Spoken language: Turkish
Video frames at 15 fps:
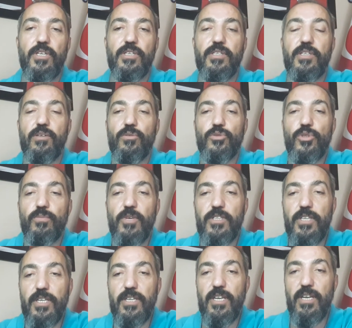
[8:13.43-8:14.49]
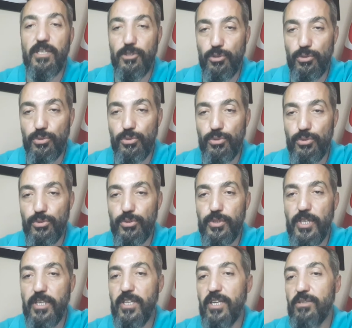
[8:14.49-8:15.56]
E, o zaman neden açıyorsunuz?
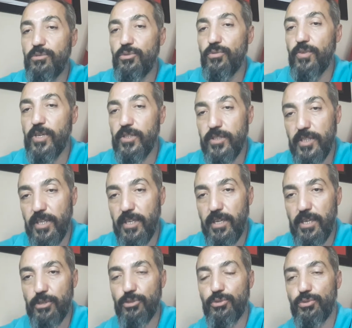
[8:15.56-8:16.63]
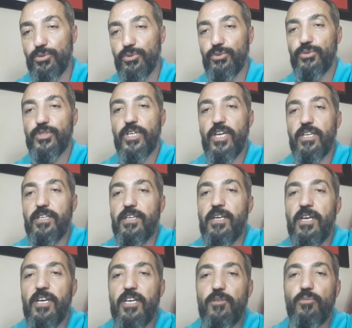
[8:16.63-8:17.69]
Neden üniversiteler açıyorsunuz? Yani
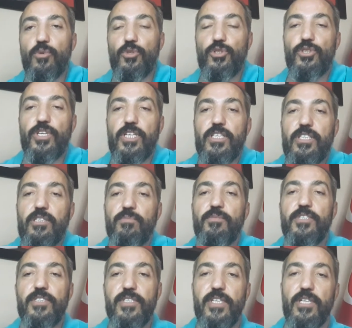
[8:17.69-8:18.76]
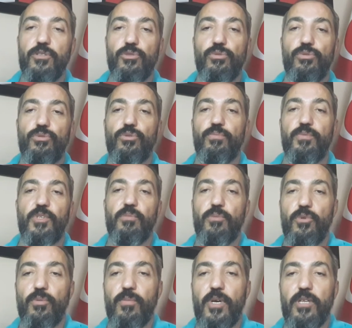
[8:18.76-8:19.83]
boşuna gidip dirsek çürütüp
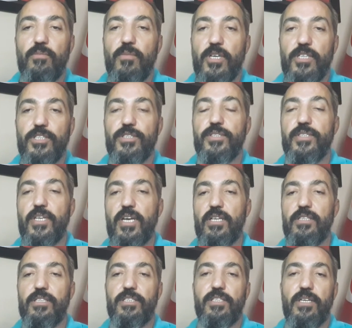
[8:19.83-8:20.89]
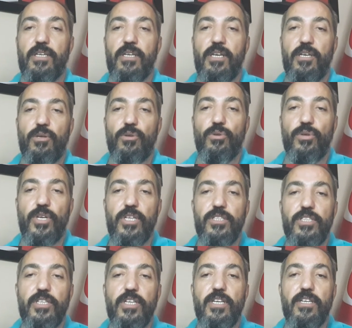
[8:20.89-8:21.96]
diploma almak için sadece
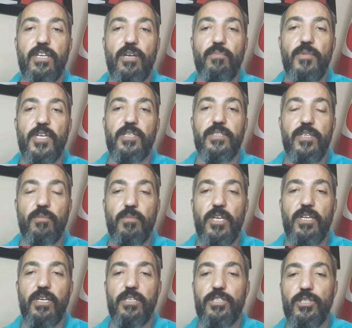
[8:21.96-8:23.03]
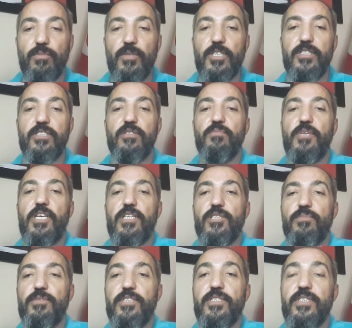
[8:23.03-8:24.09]
öğrencilerin emek zaman harcamasının bir
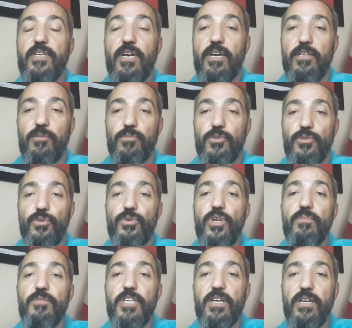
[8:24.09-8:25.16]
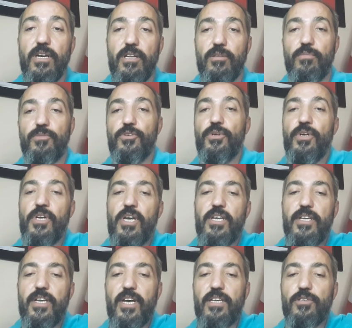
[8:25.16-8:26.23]
esprisi kalmıyor, önemi de kalmıyor.
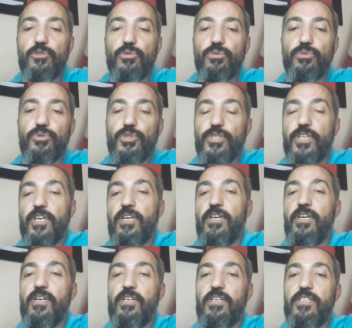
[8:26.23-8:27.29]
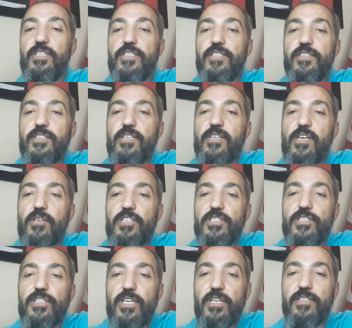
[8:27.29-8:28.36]
Yani sonuçta işsizlik
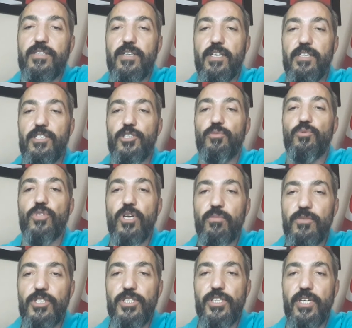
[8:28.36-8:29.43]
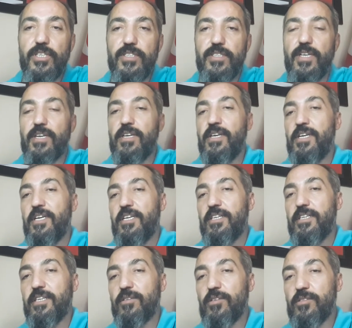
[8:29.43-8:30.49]
yaşayacaksa, iş bulamayacaksa,
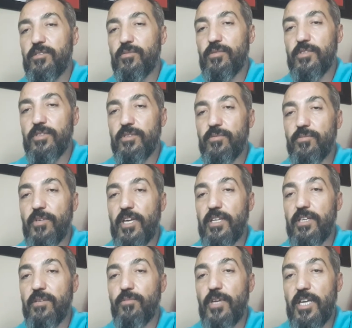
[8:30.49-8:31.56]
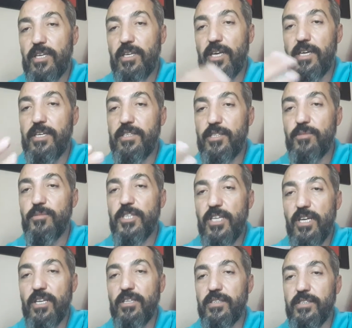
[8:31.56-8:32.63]
e, e,
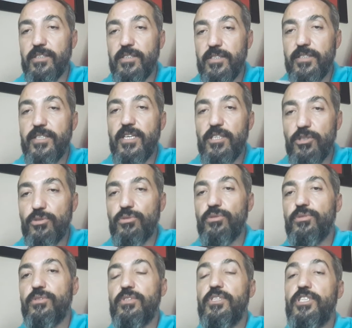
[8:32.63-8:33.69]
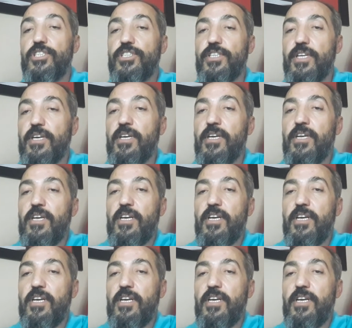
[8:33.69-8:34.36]
eğitimini aldığı, dirsek çürüttüğü işte